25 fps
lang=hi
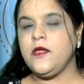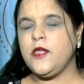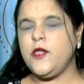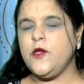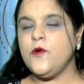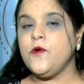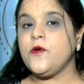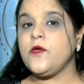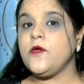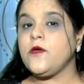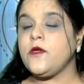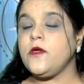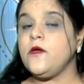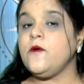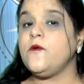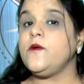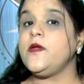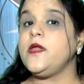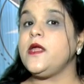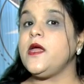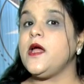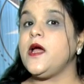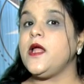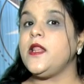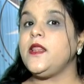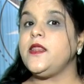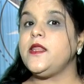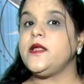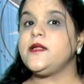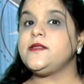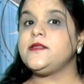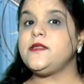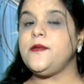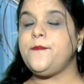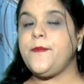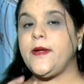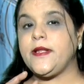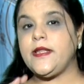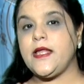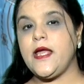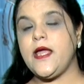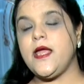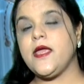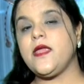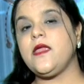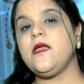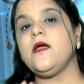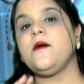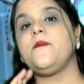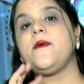क्यों क्योंकि उन्हें अंदर से पता
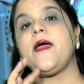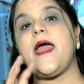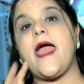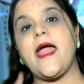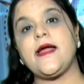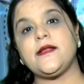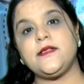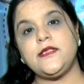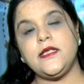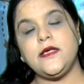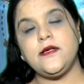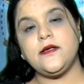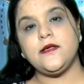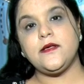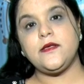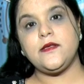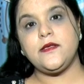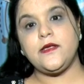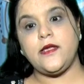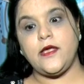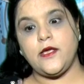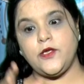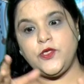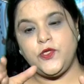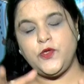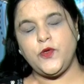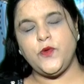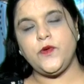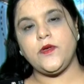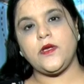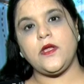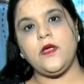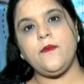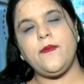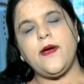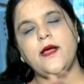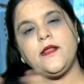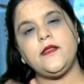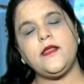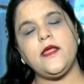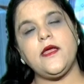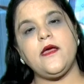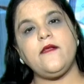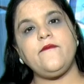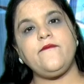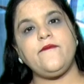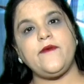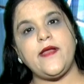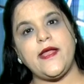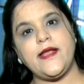है कि हम एक्टिंग कर रहे हैं शूट के बाद दे
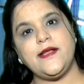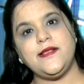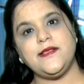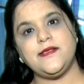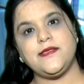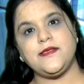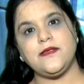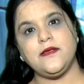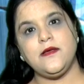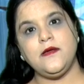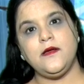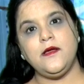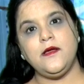आर फ्रेंड्स